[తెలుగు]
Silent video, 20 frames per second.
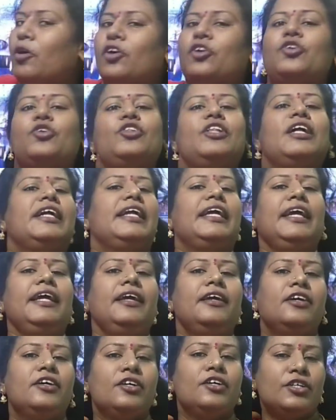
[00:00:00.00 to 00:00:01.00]
బాగుంటుందండి
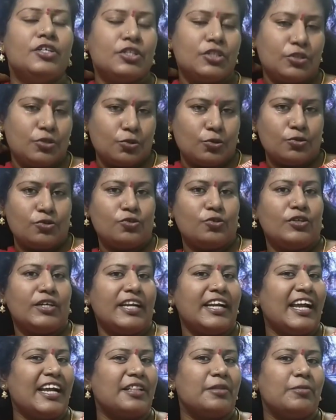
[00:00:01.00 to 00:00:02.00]

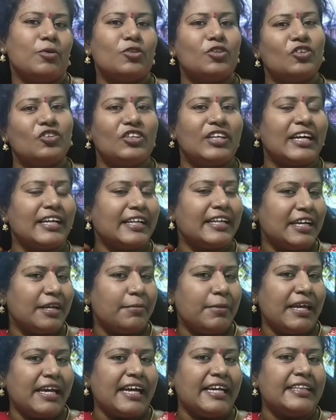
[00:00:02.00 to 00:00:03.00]
చూస్తుంటేనే అర్థమవుతుంది కదండి
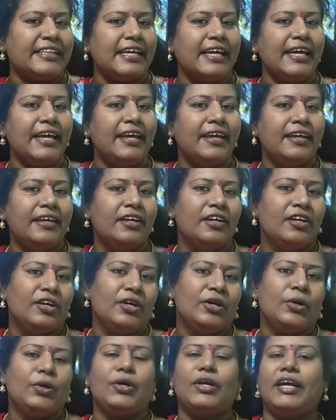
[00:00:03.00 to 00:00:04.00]
మీకైతే
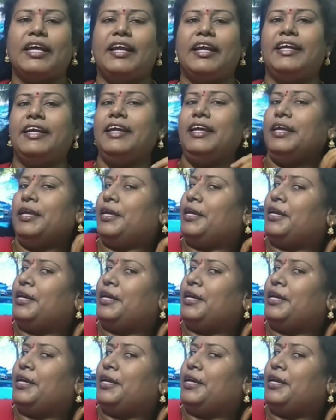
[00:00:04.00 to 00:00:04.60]
ఓకేనండి